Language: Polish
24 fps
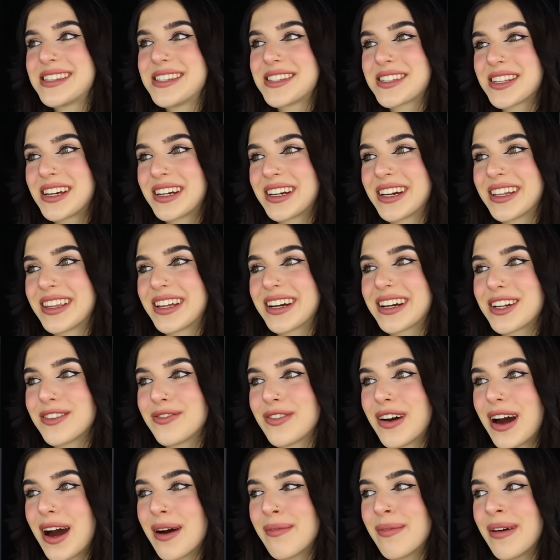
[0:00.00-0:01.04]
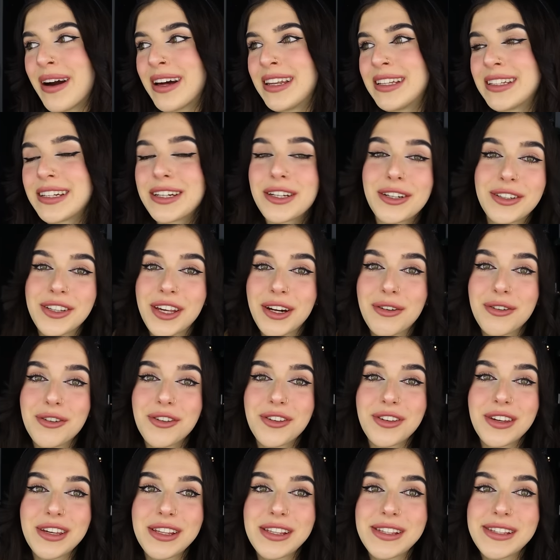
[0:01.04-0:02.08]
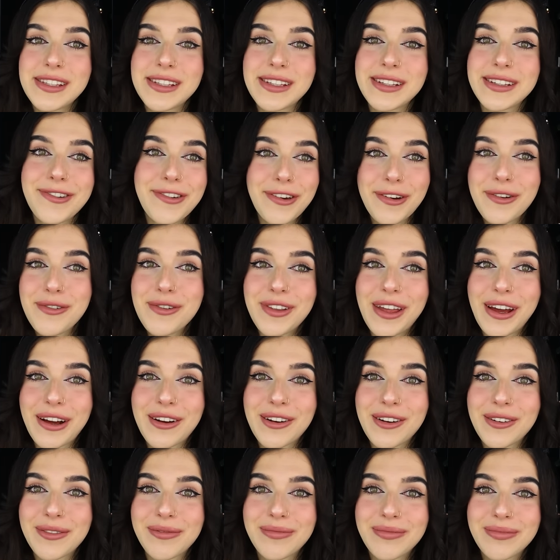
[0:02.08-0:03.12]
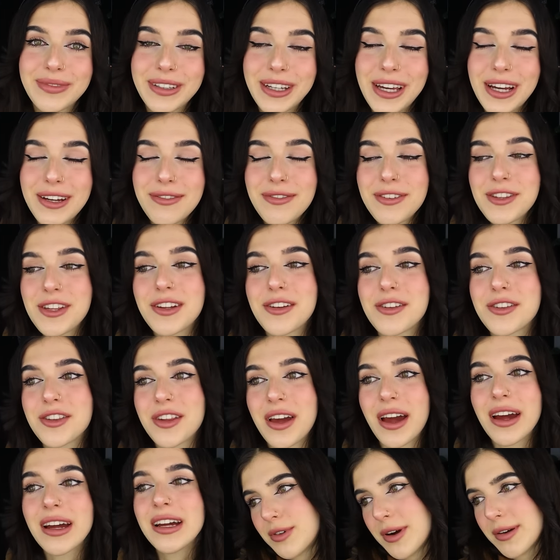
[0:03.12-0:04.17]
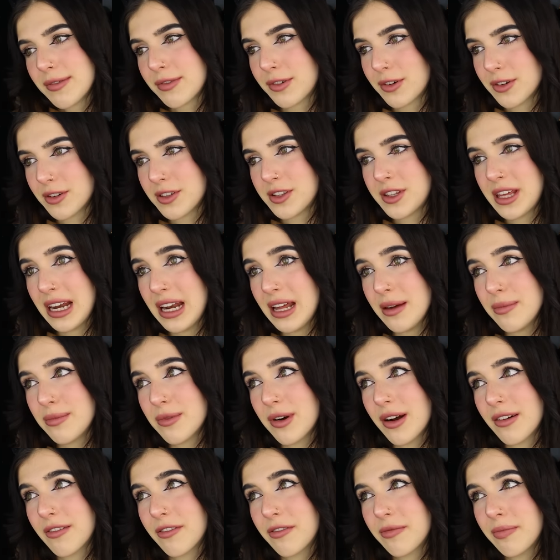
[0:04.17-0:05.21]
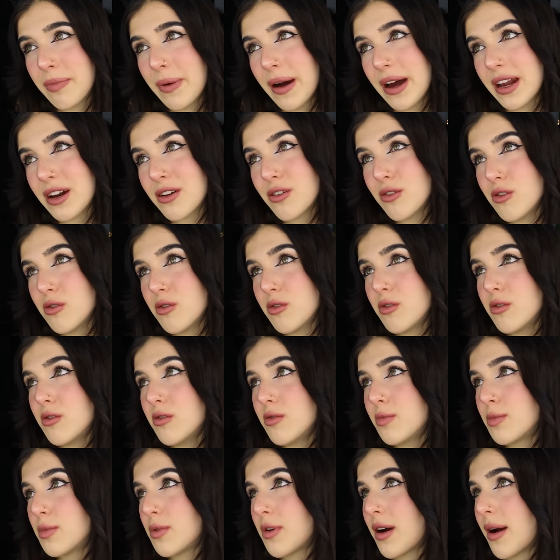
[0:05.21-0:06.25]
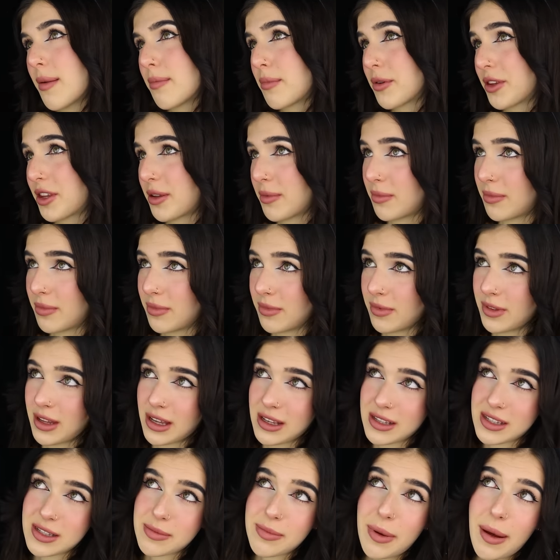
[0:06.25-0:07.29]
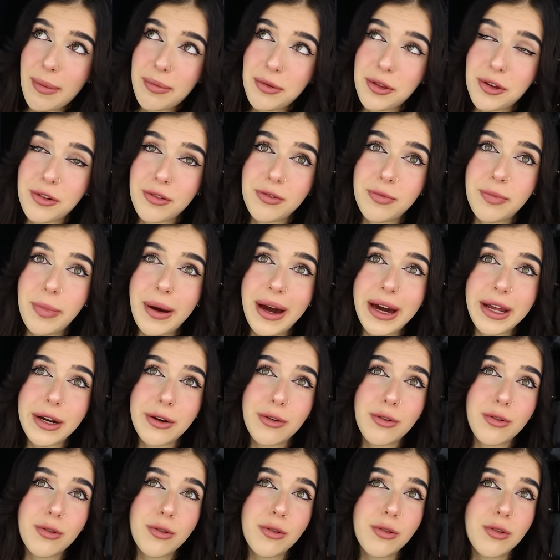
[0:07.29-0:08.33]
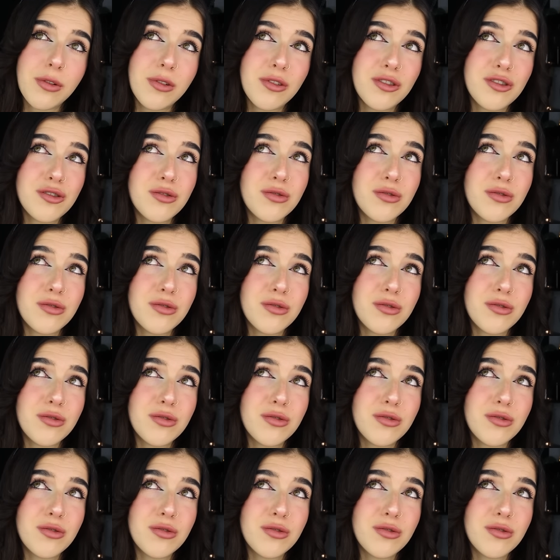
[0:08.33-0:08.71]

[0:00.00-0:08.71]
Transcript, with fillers: Dzisiaj nagrywałam, ale nie działo się nic szczególnego tak jak widzieliście, byłam w kościele, byłam w parku, byłam potem na, z babcią w parku,